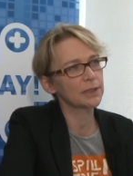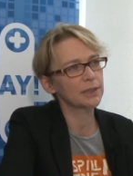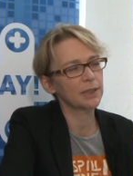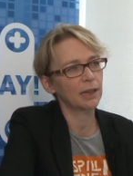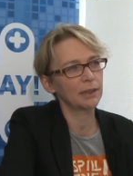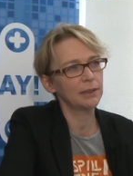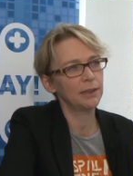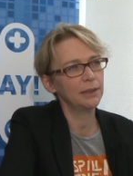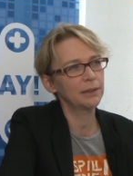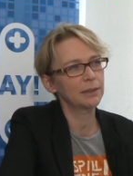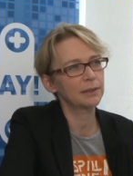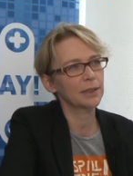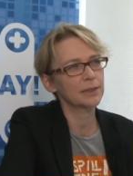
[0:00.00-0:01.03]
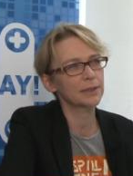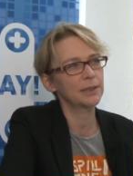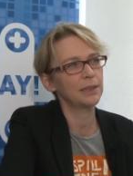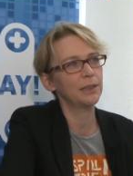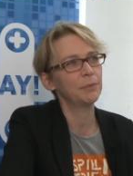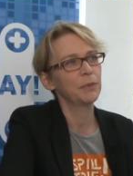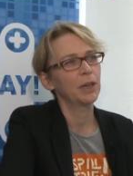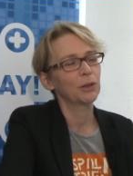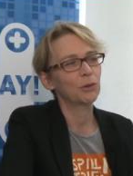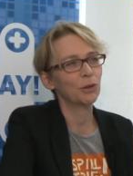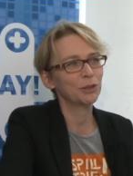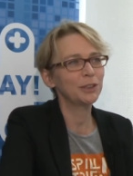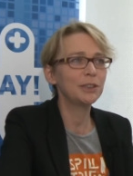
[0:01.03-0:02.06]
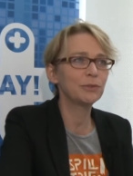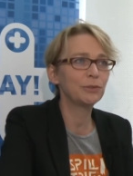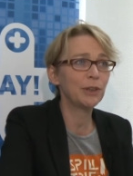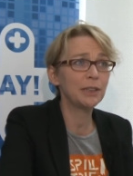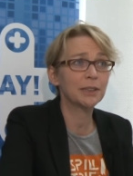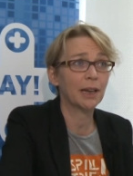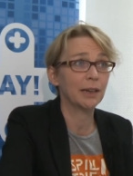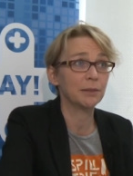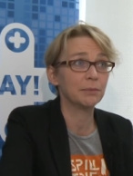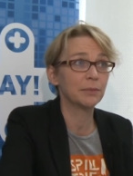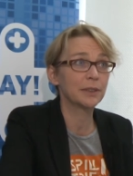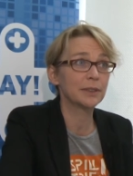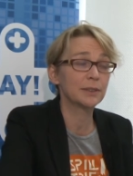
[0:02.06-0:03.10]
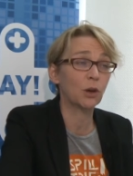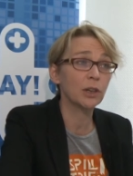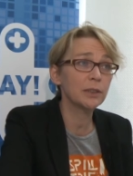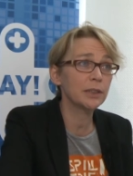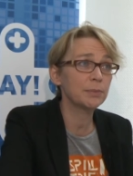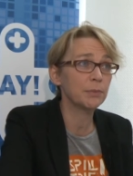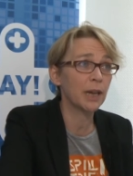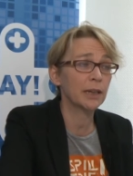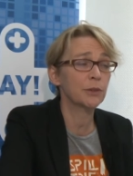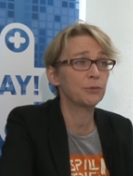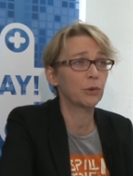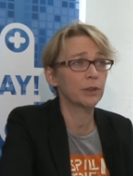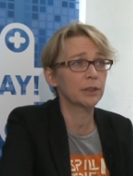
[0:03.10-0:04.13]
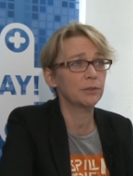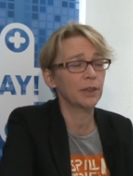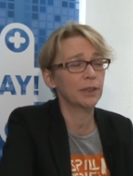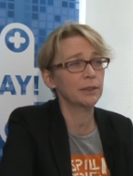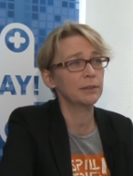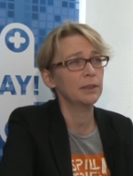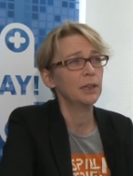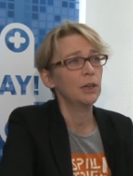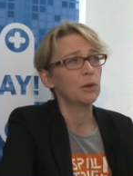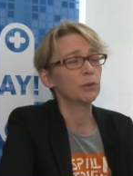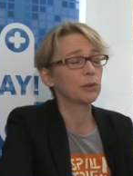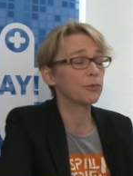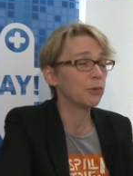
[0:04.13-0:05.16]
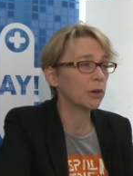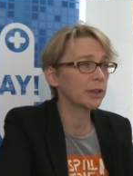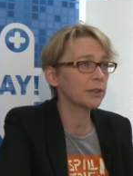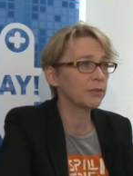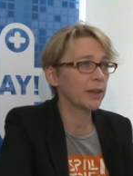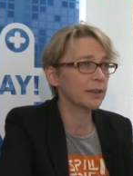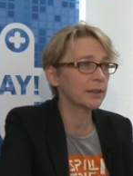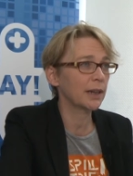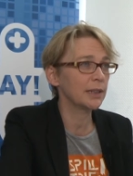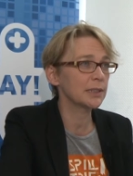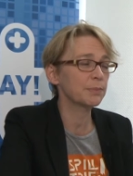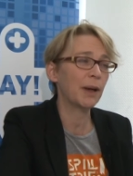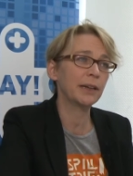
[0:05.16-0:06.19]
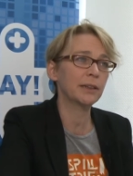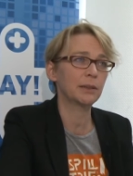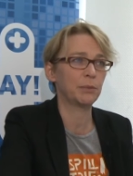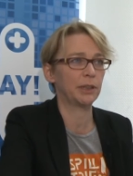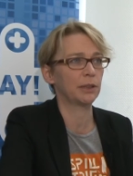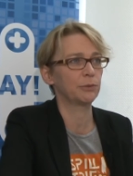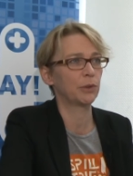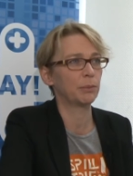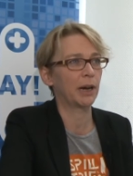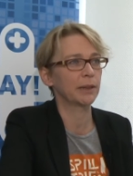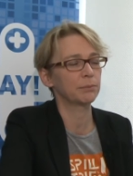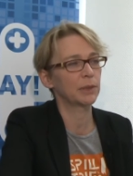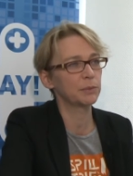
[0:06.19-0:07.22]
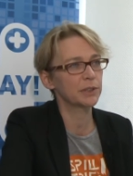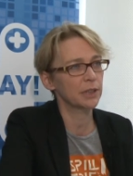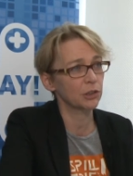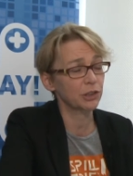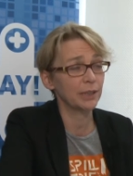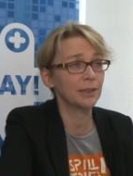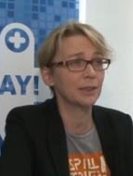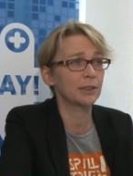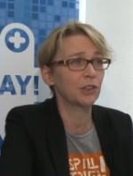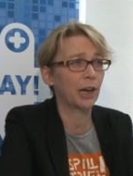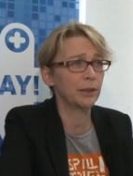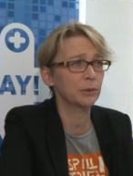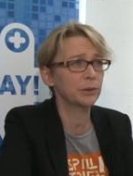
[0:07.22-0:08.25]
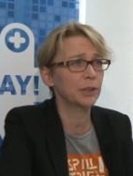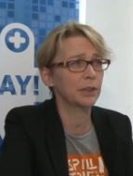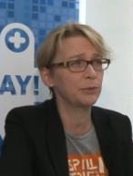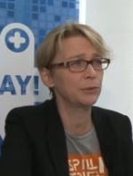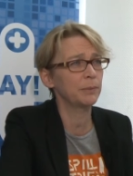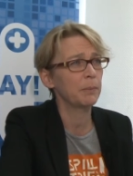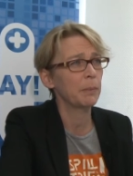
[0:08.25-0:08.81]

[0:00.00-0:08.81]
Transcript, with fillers: es daran liegt, dass die kognitiven Fähigkeiten deutlich mehr gefördert werden und gefordert werden als bei anderen Medienformaten. Man muss ja ständig Entscheidungen treffen,